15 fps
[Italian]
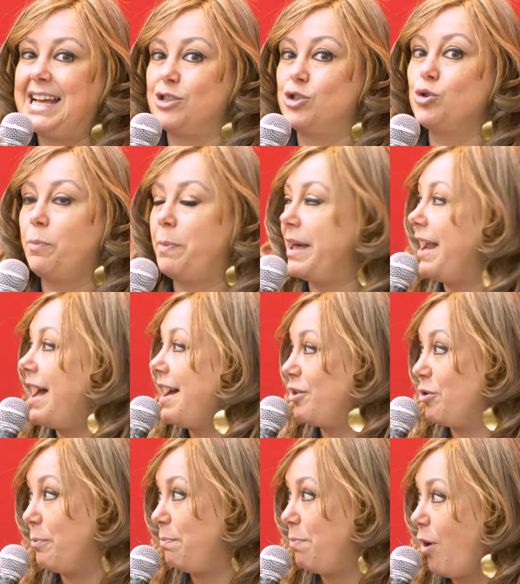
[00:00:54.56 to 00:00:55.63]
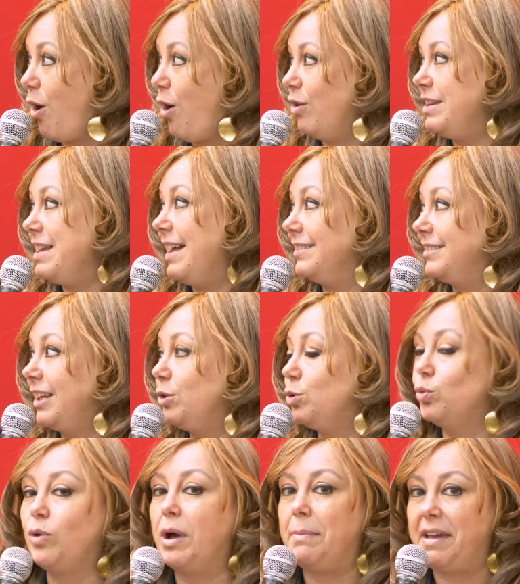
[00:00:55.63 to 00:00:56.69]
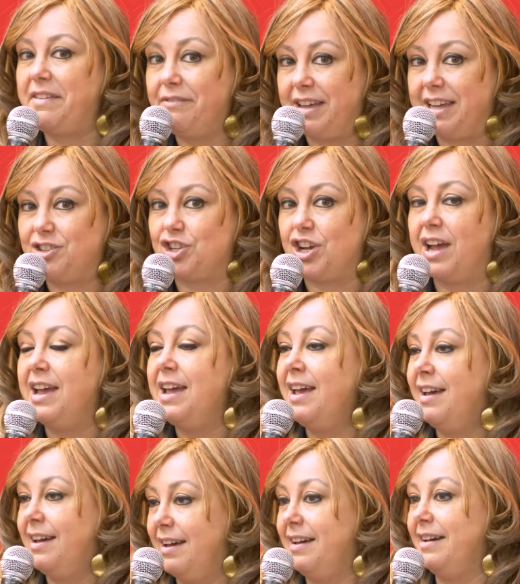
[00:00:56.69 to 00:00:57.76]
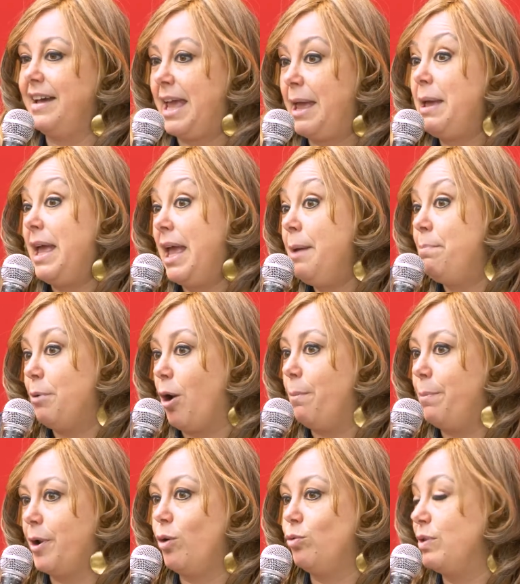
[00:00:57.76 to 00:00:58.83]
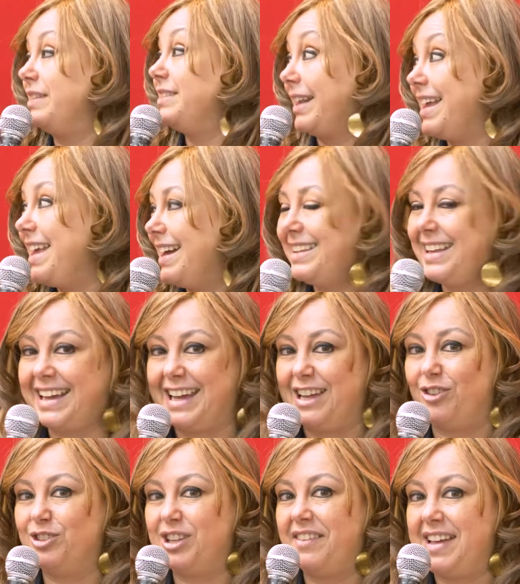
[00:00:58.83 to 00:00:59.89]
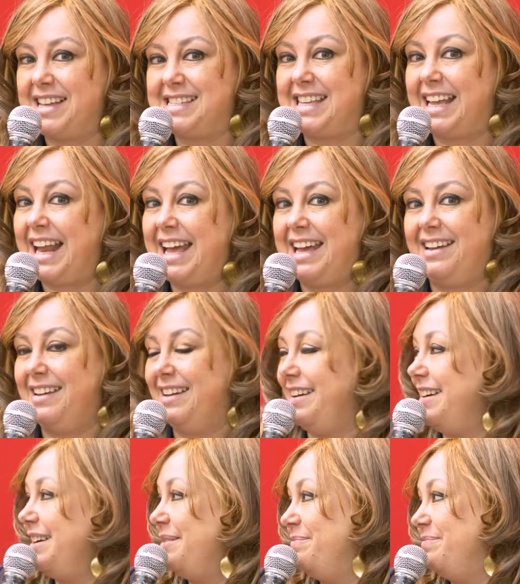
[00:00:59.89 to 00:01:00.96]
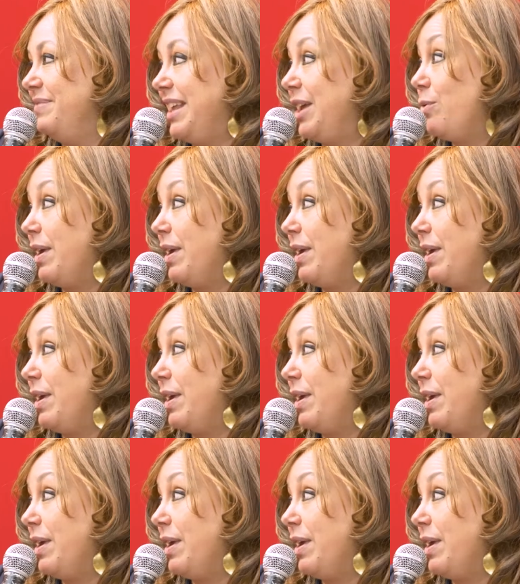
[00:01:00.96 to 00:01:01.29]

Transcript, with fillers: a superare un po' gli altri due, ma invece eh, è, è, proprio una triade che non deve essere ehm, in